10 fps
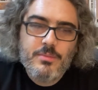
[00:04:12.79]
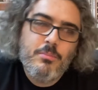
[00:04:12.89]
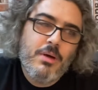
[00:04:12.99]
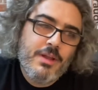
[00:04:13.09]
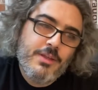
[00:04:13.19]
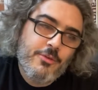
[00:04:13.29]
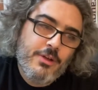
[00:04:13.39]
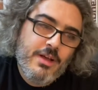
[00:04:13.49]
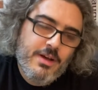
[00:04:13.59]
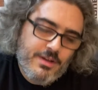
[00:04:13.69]
Bana
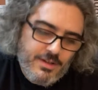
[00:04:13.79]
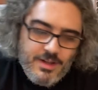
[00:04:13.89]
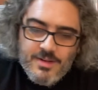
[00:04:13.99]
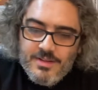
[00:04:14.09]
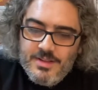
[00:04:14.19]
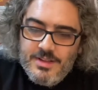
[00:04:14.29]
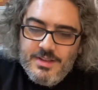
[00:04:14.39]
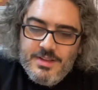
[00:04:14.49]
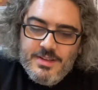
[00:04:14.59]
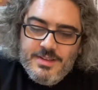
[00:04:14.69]
göre harika.
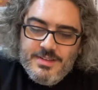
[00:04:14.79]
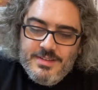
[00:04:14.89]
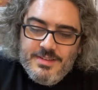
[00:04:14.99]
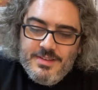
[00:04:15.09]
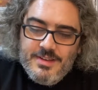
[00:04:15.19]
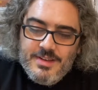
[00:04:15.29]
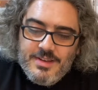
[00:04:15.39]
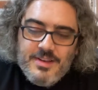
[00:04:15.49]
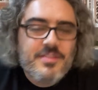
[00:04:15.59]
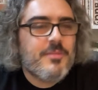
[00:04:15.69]
E,
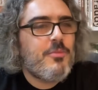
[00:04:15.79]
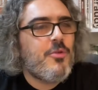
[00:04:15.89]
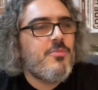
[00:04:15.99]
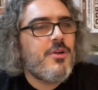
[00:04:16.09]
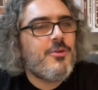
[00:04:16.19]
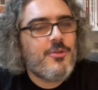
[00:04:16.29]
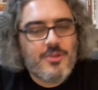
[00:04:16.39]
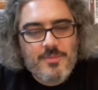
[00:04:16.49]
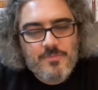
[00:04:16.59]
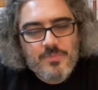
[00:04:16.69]
klasik bir cümle
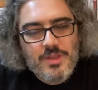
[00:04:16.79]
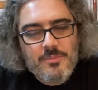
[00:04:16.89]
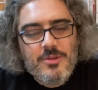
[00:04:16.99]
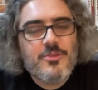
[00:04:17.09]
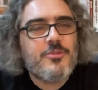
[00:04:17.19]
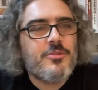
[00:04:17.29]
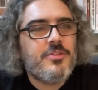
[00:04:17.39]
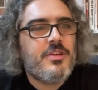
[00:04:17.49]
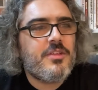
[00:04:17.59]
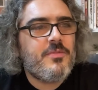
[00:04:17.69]
kuracağım. Biliyorsunuz
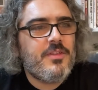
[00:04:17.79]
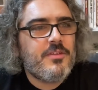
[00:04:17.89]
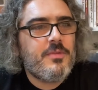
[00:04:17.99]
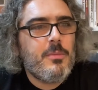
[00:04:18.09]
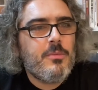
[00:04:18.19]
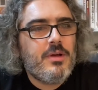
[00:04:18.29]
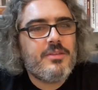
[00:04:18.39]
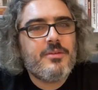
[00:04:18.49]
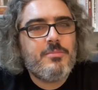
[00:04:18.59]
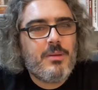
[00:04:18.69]
The Godfather filmi
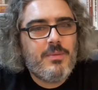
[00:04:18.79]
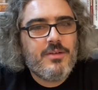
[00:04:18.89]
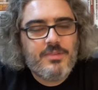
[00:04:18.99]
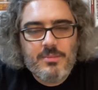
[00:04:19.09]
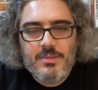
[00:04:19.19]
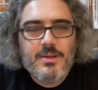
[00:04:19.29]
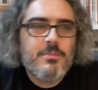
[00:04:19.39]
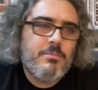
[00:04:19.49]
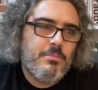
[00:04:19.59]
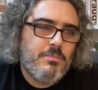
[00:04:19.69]
vardır. Baba filmi.
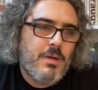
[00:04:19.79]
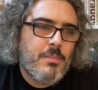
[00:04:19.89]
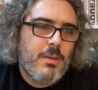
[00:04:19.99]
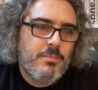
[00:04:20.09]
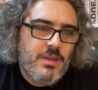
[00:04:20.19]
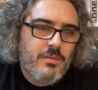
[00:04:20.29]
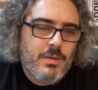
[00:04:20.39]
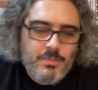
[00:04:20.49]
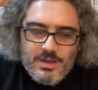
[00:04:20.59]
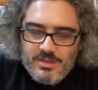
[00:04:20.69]
Baba 1,
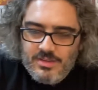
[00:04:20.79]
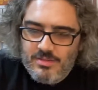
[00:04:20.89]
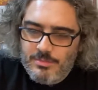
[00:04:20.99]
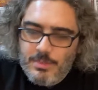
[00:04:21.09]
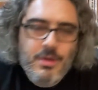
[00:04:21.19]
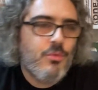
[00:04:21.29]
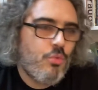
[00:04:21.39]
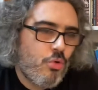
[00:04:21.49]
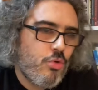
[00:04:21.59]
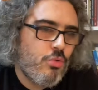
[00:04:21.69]
Baba 2 ve Baba
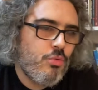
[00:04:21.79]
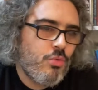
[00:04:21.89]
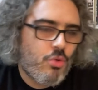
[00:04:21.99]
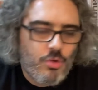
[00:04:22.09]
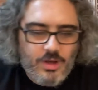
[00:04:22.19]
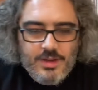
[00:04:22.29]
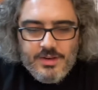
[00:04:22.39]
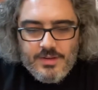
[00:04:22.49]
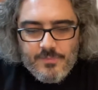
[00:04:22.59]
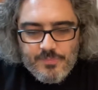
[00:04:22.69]
3. 3
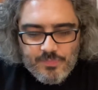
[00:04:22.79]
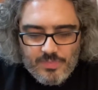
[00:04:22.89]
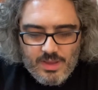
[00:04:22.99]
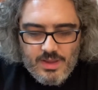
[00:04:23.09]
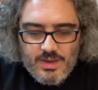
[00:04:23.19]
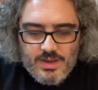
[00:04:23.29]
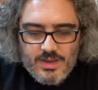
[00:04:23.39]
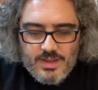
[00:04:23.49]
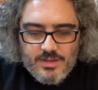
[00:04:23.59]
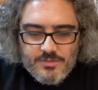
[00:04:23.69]
ayrı
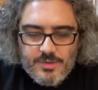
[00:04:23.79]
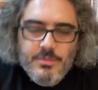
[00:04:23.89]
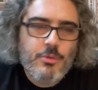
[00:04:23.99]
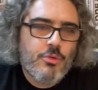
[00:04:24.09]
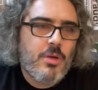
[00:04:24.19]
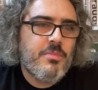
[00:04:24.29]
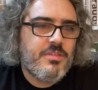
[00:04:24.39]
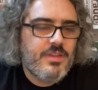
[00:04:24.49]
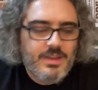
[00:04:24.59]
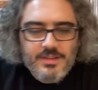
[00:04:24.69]
e, filmden oluşan bir
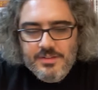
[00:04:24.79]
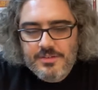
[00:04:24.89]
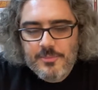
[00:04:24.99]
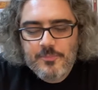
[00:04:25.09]
seridir.